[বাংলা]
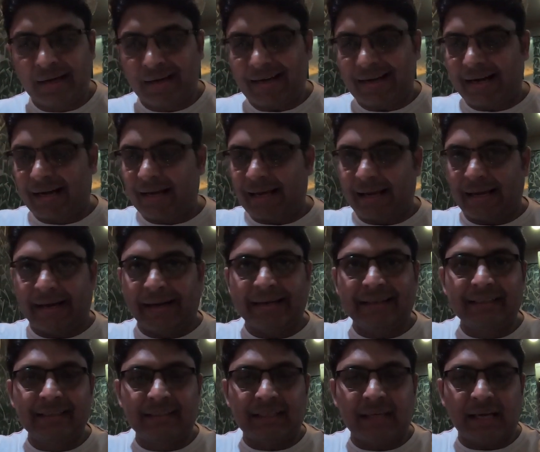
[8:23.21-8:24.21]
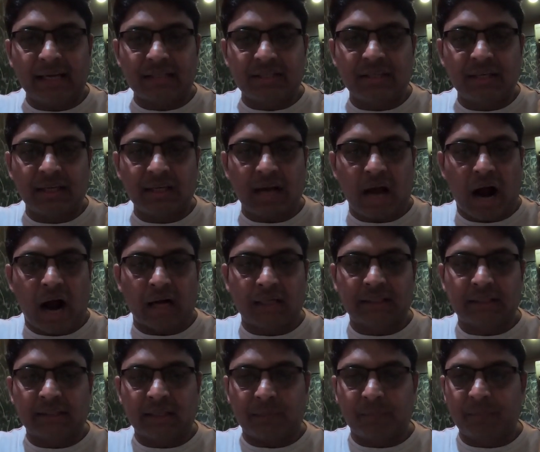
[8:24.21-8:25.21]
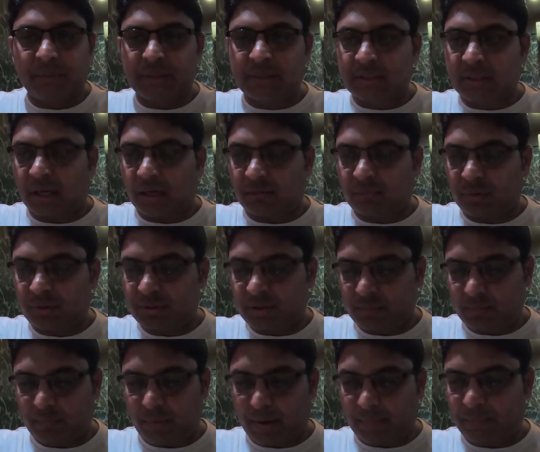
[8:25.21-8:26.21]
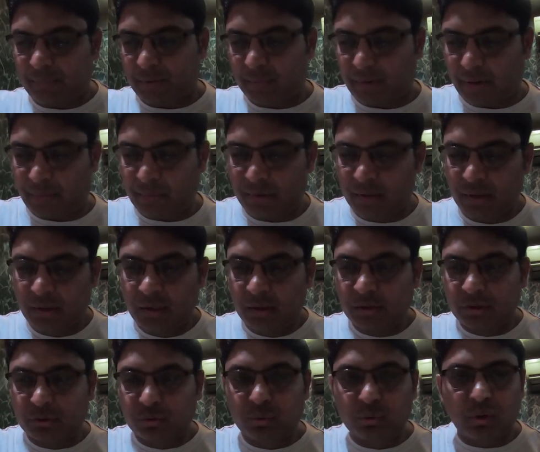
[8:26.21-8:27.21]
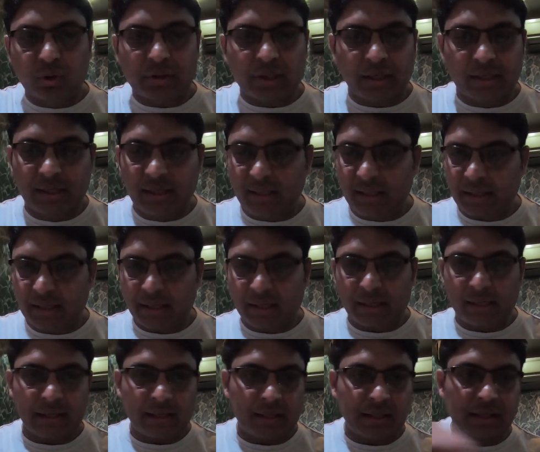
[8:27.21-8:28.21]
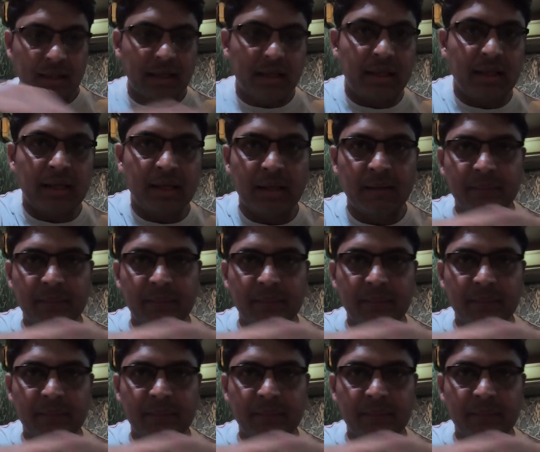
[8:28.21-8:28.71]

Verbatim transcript: এটা একটা এন্টায়ার চিকেন আটটা পিস সার্ভ হয়েছে বাপরে বাপ দুটো টাংড়ি এখানে একটা টাংড়ি